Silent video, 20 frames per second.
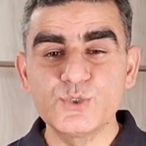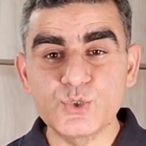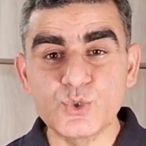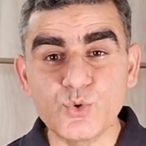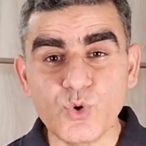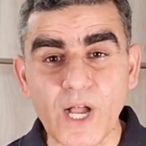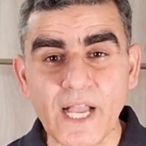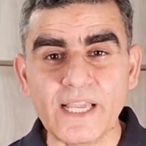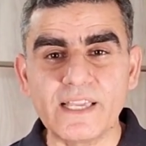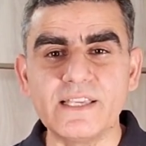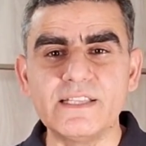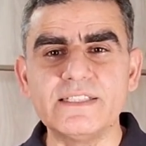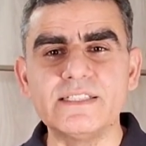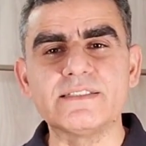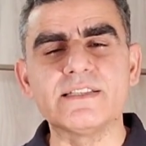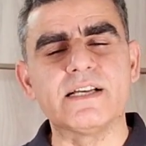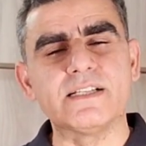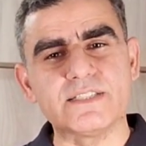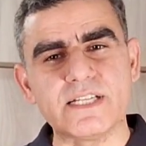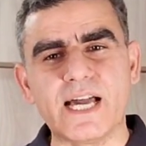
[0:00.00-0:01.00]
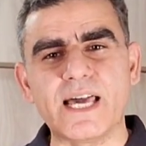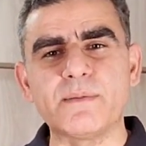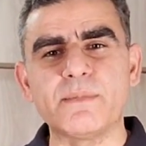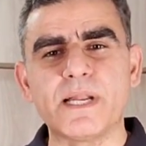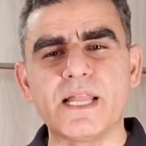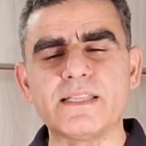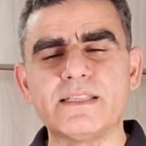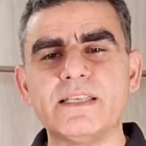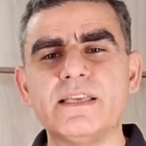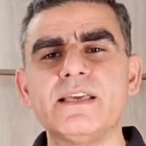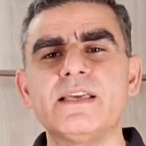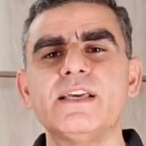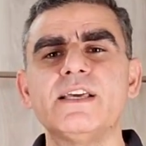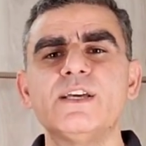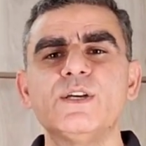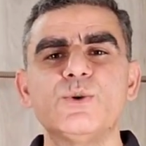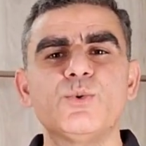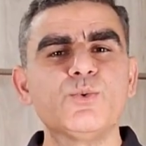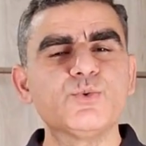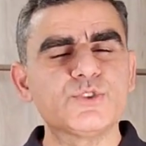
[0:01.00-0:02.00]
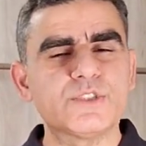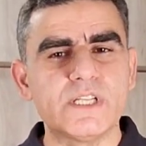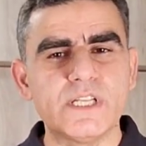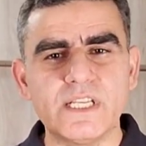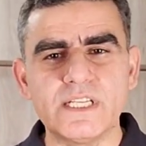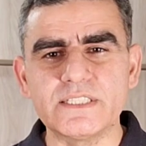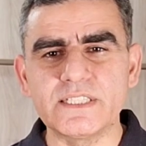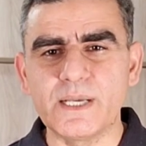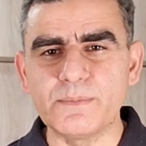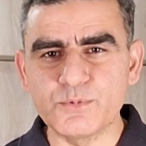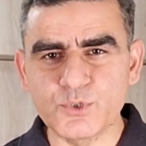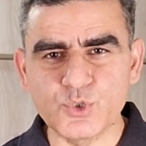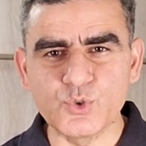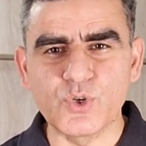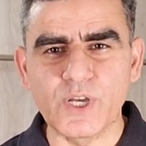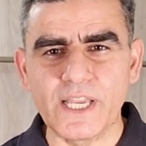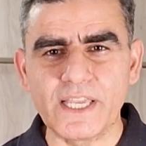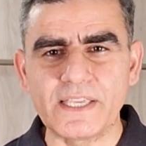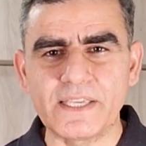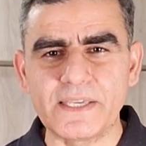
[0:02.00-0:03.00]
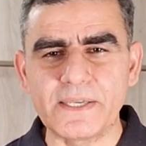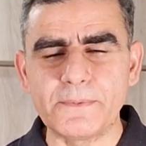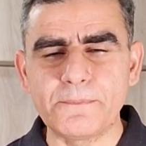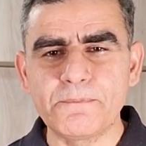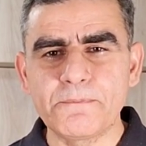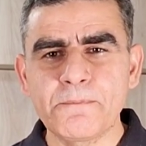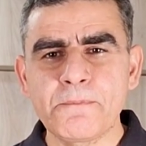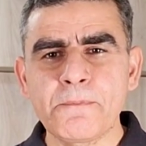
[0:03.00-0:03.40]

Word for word: सुखाएंगे जैसे अचार बनाते हैं उस तरीके से आप सुखाएंगे